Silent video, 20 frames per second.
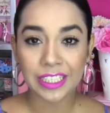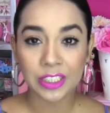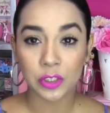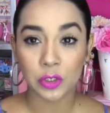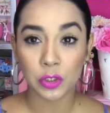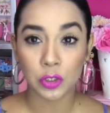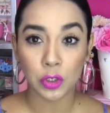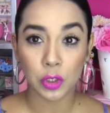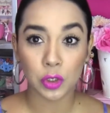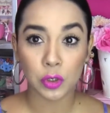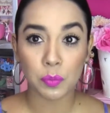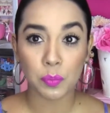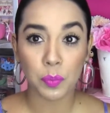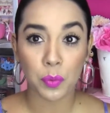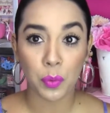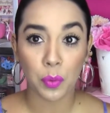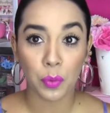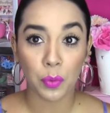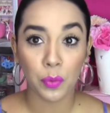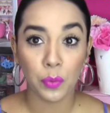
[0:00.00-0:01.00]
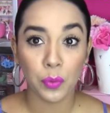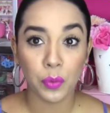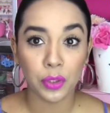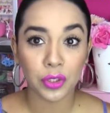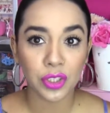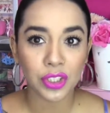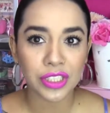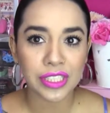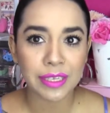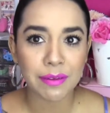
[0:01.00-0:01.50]
estos dos
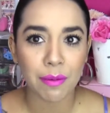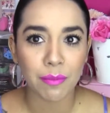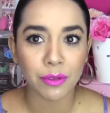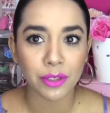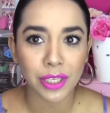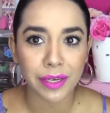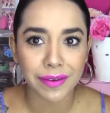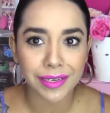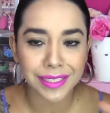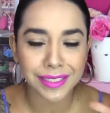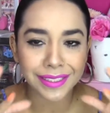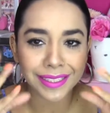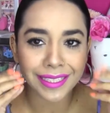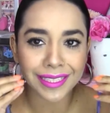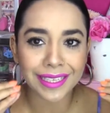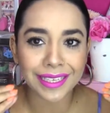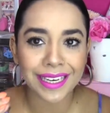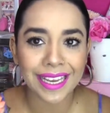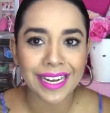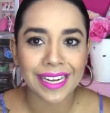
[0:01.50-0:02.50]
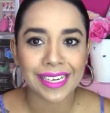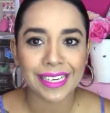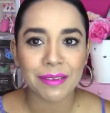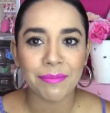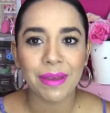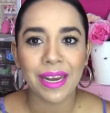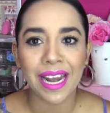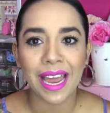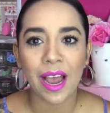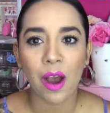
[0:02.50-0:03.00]
productos y vamos a ver si el
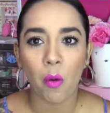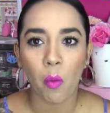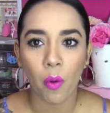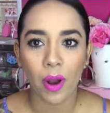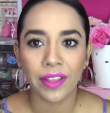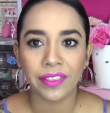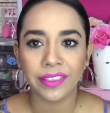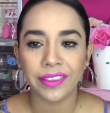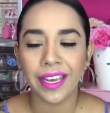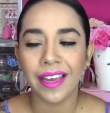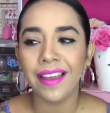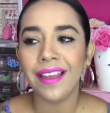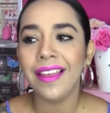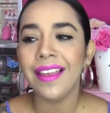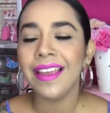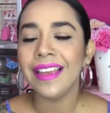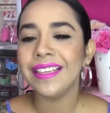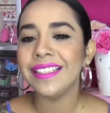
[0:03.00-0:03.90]
rímel aguanta.